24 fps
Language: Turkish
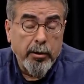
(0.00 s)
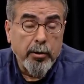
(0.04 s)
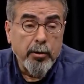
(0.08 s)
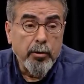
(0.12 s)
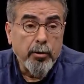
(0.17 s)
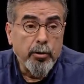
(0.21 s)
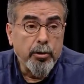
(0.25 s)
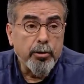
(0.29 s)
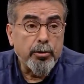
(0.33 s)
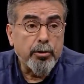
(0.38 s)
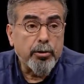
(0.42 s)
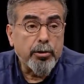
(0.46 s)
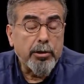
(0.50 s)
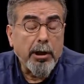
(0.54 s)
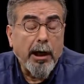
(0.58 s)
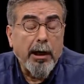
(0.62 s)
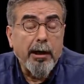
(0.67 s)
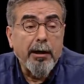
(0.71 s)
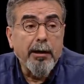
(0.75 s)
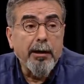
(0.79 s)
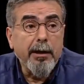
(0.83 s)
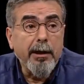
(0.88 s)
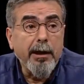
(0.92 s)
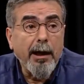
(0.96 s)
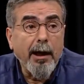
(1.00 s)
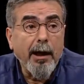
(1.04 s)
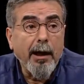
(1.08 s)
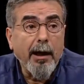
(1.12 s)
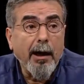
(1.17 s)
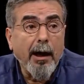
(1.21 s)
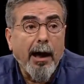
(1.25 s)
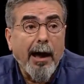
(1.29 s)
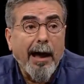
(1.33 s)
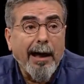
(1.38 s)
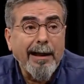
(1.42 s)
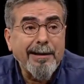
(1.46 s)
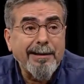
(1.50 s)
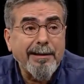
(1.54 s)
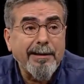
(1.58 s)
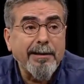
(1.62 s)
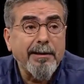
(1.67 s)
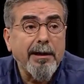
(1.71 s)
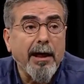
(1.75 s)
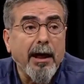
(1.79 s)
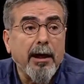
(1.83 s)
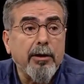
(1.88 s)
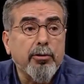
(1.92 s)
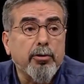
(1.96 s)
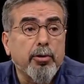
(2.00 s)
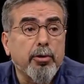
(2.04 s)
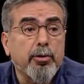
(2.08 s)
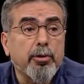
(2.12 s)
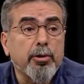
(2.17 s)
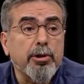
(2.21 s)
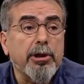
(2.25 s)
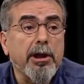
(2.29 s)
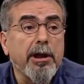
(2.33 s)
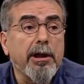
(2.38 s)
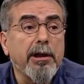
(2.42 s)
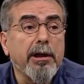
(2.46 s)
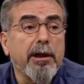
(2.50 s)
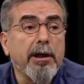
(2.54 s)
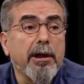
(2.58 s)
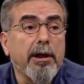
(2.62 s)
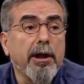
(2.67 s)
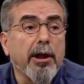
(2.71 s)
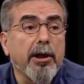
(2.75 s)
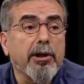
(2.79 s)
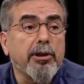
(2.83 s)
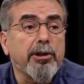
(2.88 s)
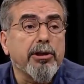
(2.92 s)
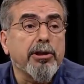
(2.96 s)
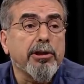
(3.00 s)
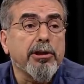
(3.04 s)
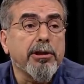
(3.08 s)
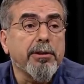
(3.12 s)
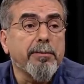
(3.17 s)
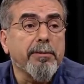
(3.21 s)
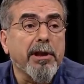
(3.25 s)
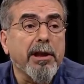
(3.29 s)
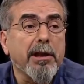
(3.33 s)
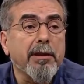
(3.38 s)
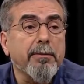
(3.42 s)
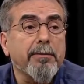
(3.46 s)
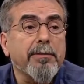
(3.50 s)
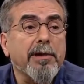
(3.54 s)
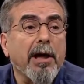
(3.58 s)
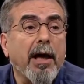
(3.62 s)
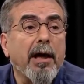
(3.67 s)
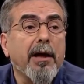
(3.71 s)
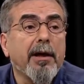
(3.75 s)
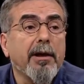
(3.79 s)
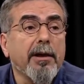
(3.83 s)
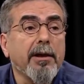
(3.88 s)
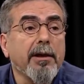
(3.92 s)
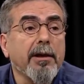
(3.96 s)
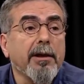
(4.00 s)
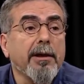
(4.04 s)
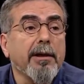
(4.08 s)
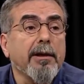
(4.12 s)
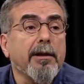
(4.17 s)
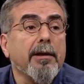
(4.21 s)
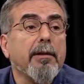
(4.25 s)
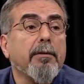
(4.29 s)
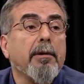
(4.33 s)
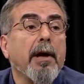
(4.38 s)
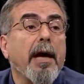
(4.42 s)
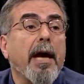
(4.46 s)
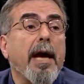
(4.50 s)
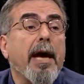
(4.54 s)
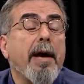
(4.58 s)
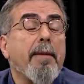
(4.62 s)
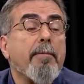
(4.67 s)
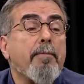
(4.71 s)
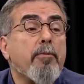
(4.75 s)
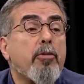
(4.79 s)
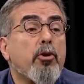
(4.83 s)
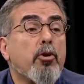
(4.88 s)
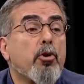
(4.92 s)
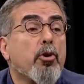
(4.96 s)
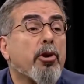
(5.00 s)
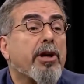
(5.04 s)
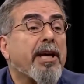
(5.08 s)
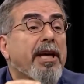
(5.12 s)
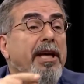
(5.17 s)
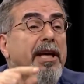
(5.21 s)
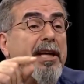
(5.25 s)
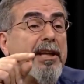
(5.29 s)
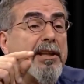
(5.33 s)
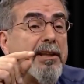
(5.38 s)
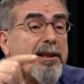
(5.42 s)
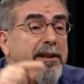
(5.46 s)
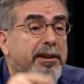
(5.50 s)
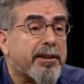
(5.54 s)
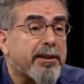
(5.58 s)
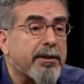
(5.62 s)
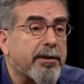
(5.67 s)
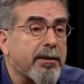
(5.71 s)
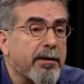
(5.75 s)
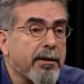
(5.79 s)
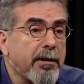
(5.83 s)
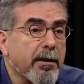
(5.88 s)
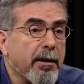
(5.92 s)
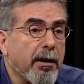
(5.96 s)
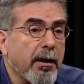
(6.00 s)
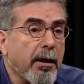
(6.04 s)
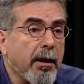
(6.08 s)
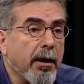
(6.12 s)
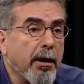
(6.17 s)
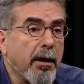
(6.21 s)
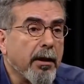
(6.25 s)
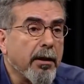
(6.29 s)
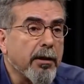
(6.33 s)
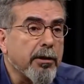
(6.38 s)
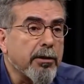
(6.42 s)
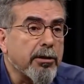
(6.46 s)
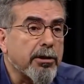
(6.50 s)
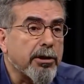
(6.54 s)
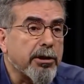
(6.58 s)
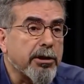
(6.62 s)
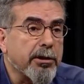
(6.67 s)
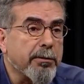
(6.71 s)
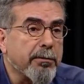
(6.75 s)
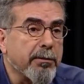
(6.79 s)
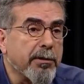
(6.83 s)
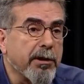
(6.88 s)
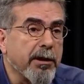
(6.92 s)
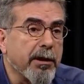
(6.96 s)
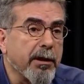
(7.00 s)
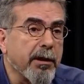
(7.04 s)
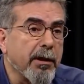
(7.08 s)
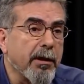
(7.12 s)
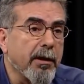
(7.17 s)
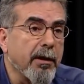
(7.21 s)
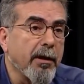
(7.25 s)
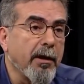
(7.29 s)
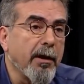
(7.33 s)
Üç, Tanrı'ya asla kötü şeyleri yakıştırmayalım. Tanrı tamam. en haklısın. büyük iyidir. Evet. Şimdi...